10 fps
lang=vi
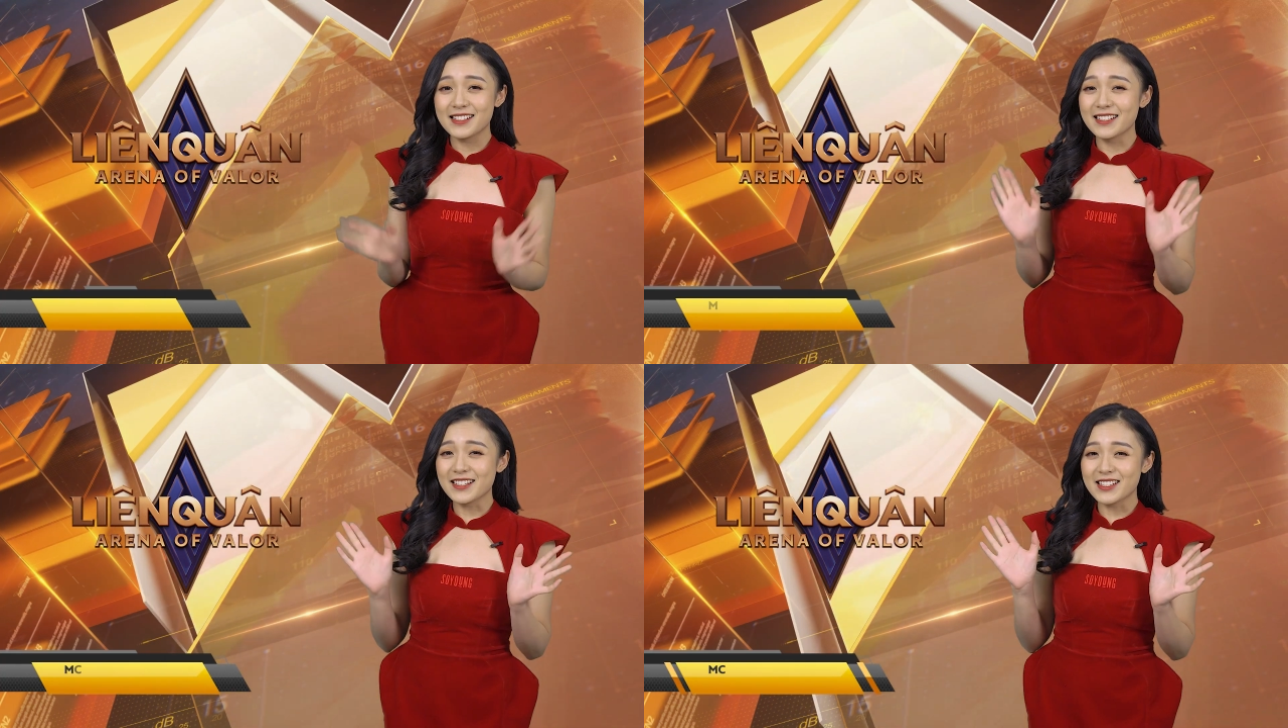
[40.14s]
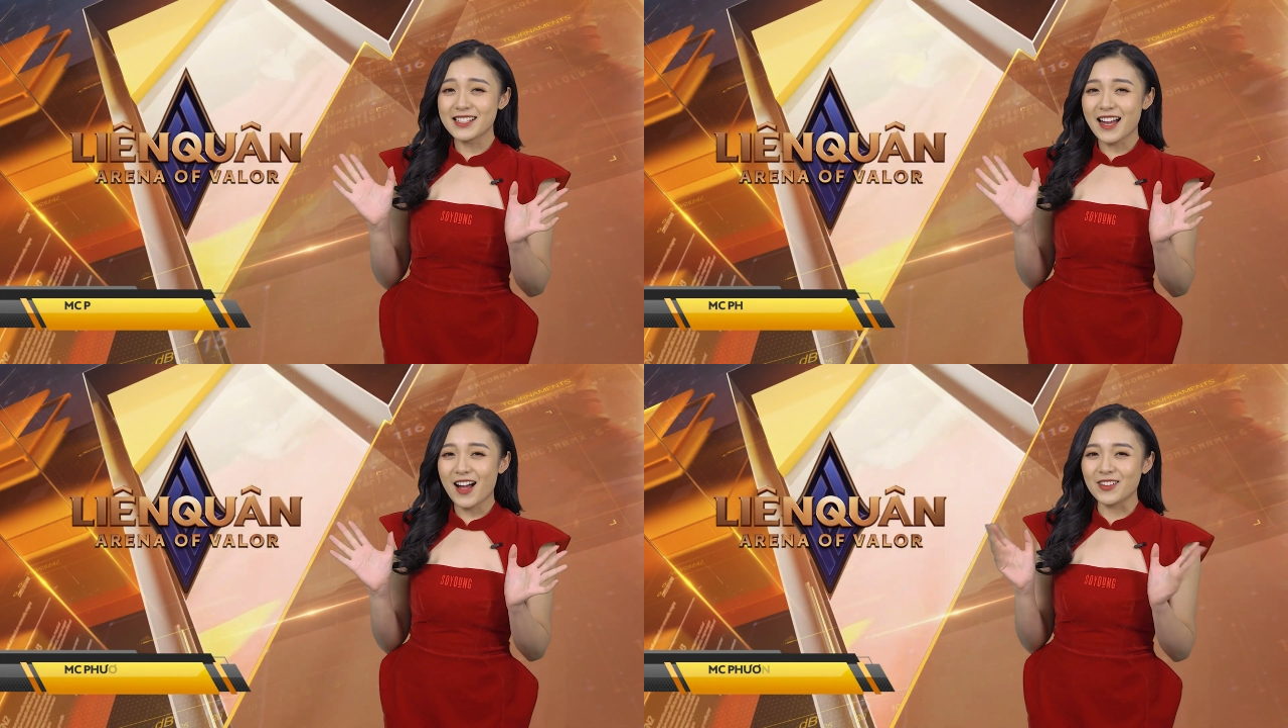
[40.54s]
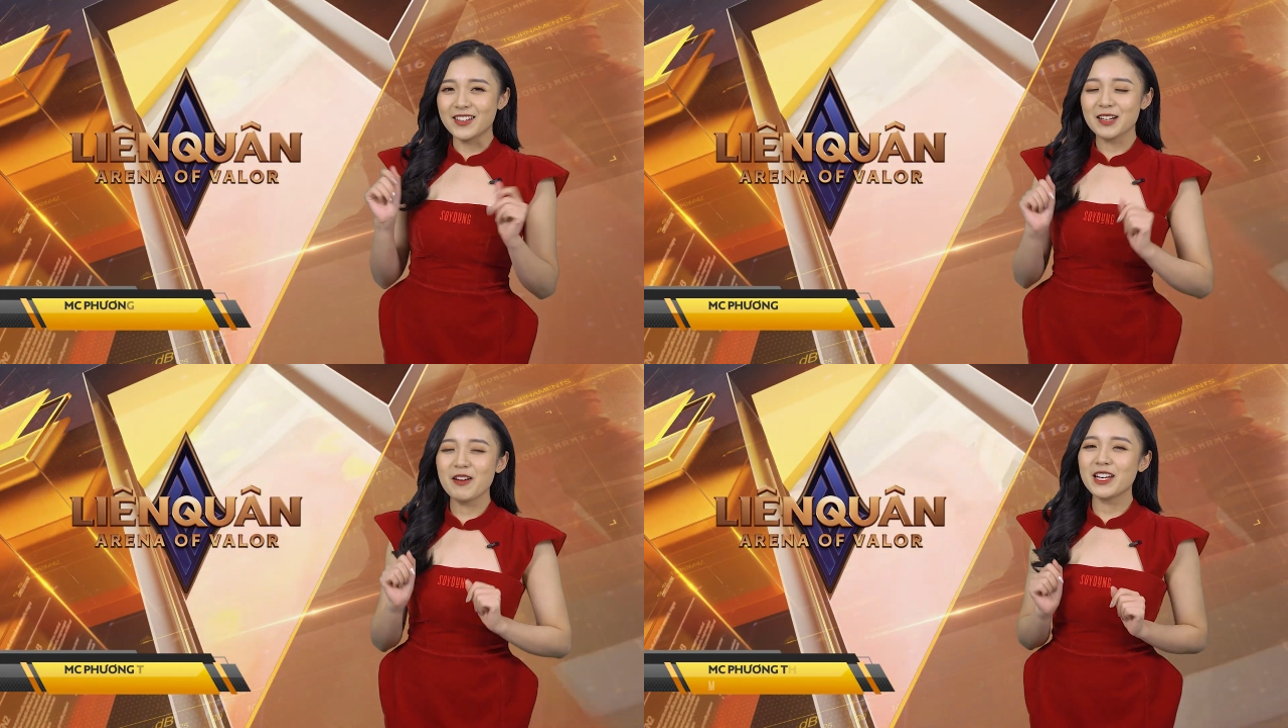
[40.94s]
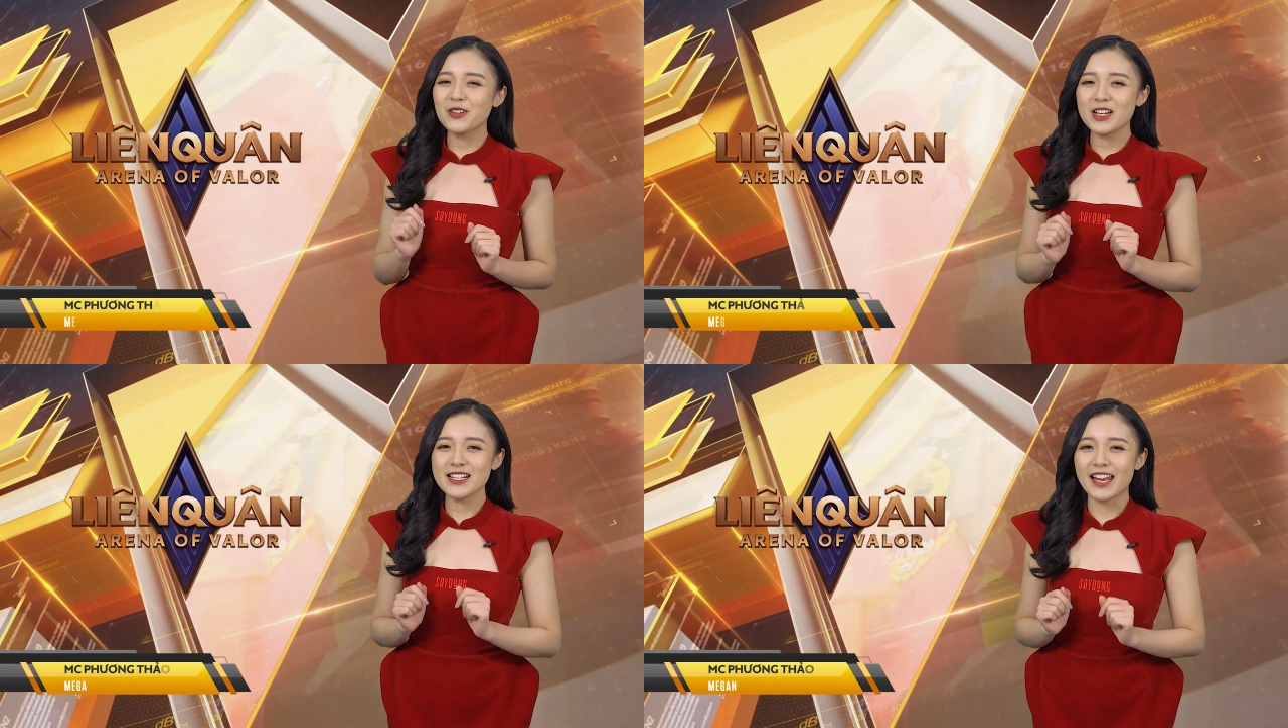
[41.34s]
Xin chào, xin chào! Các bạn
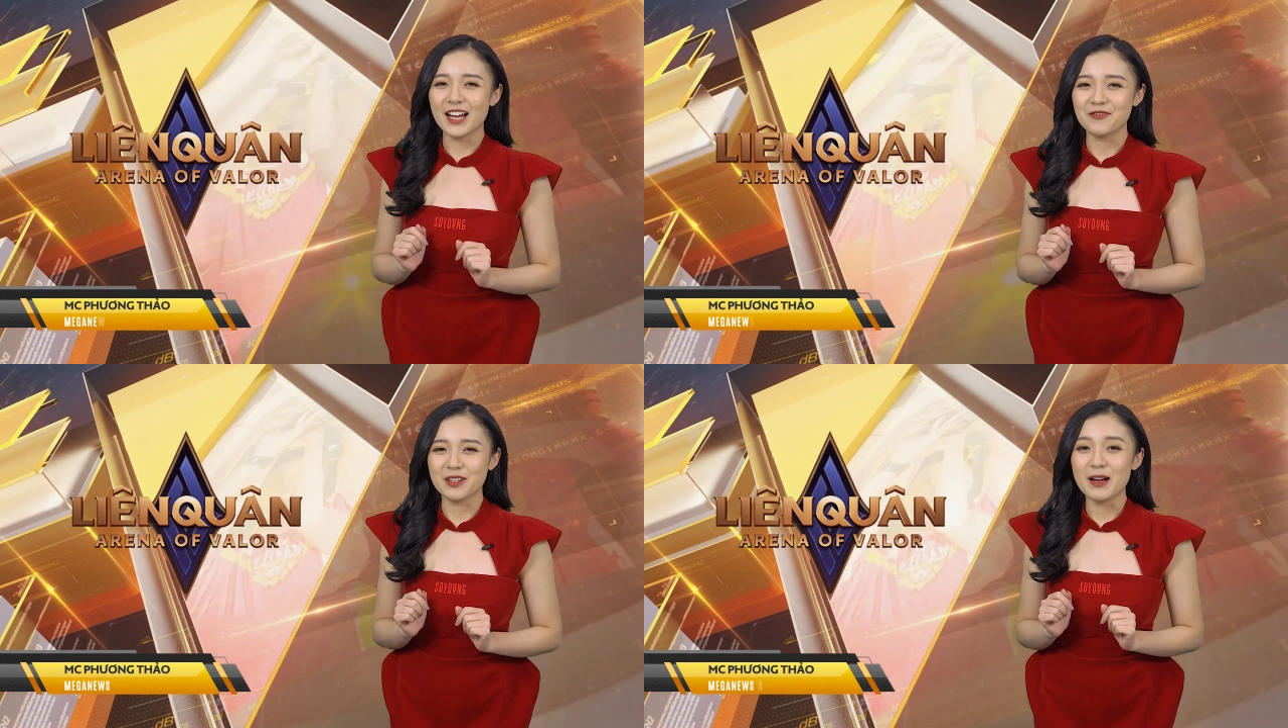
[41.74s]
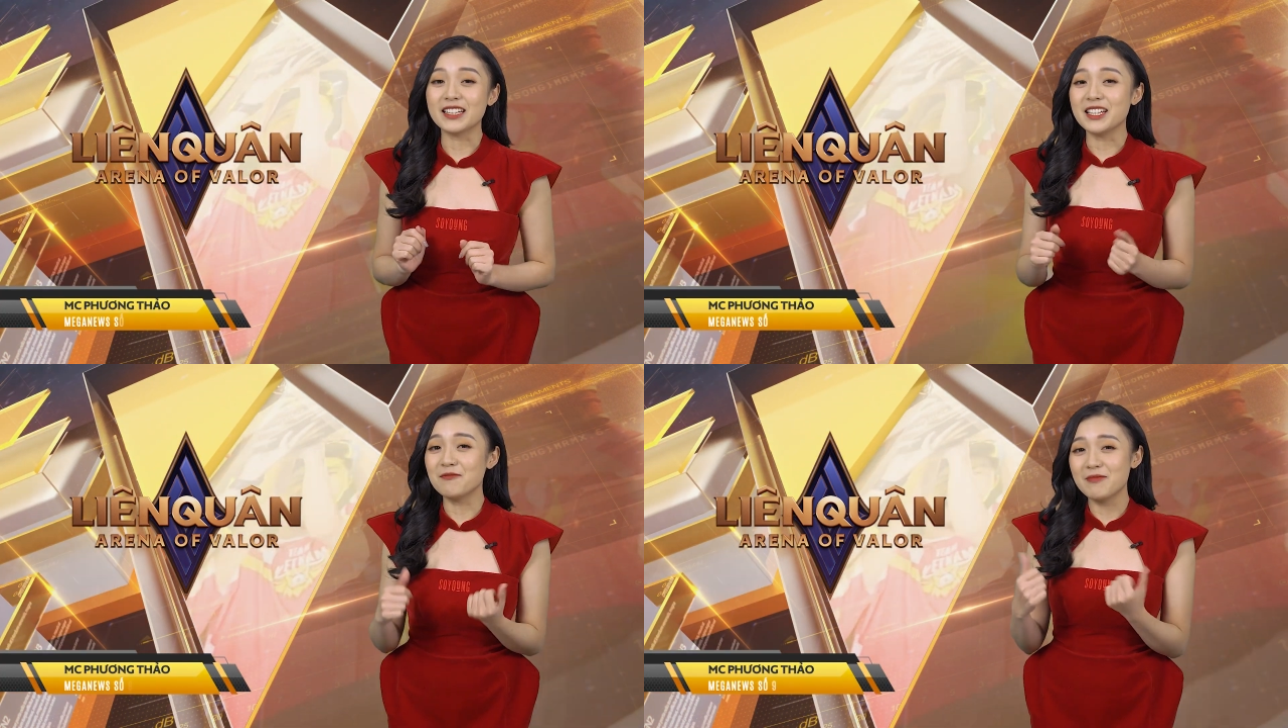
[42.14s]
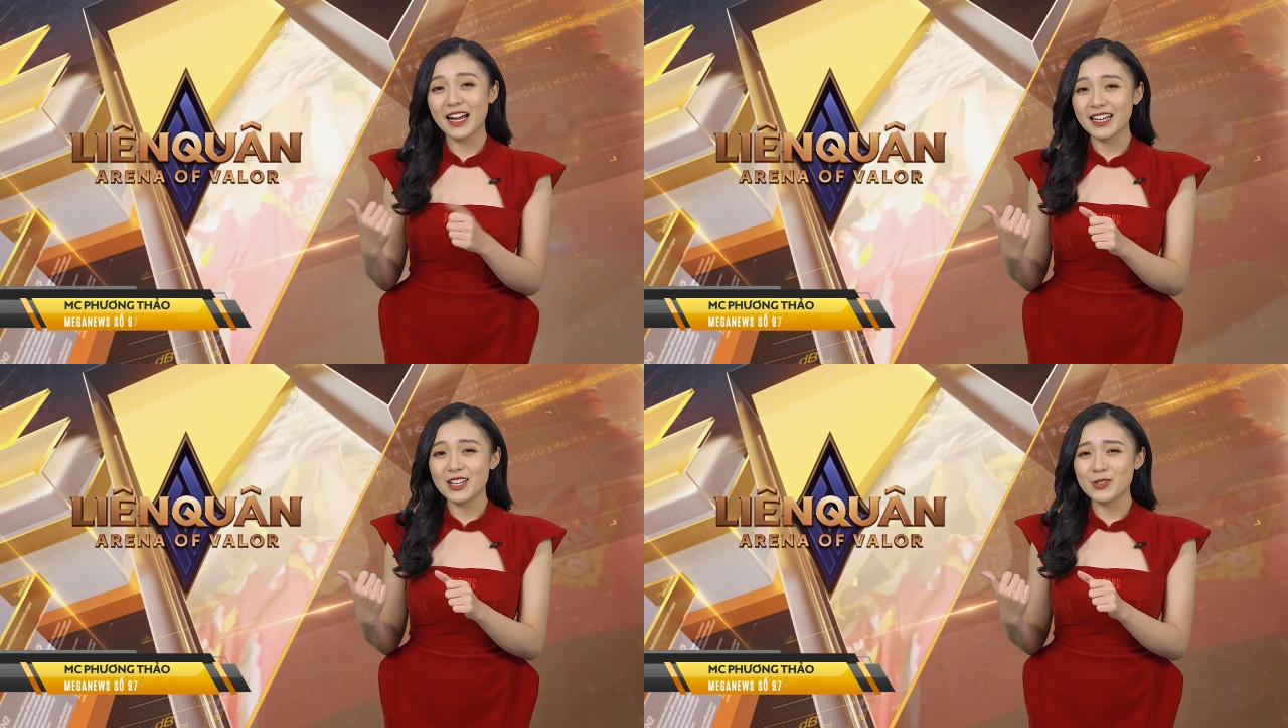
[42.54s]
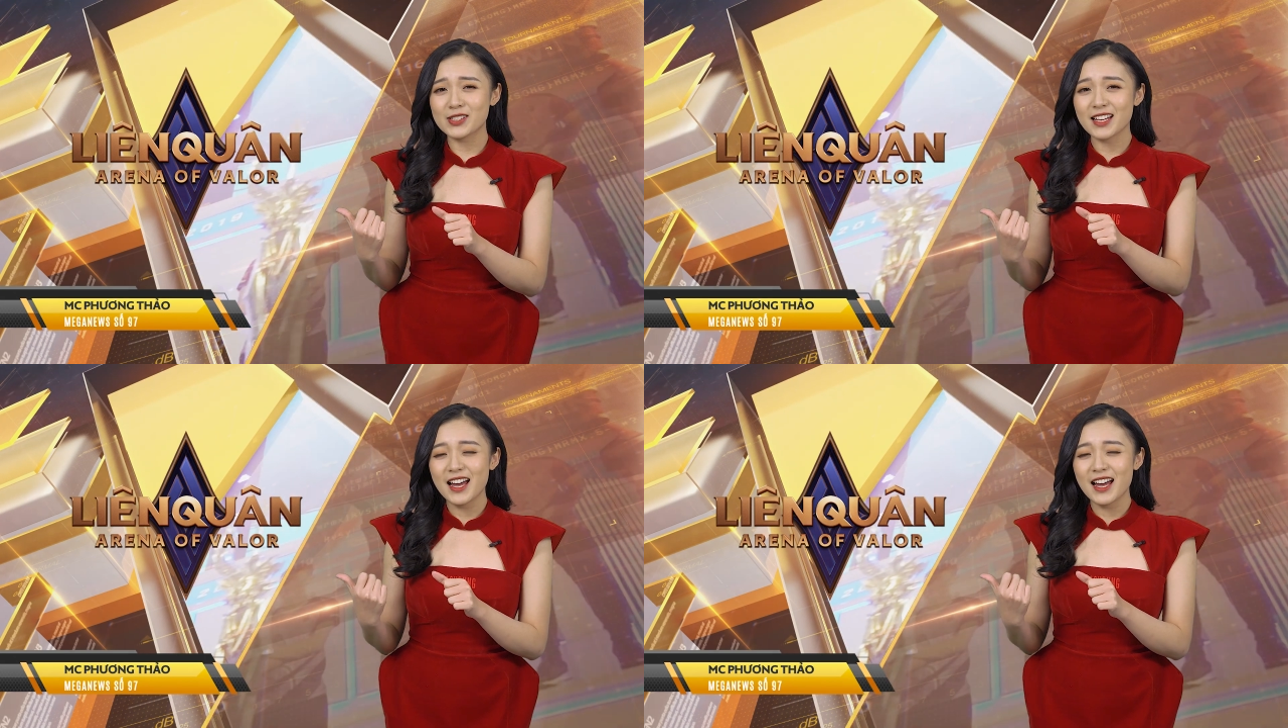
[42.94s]
đang quay trở lại với bản tin Mega News.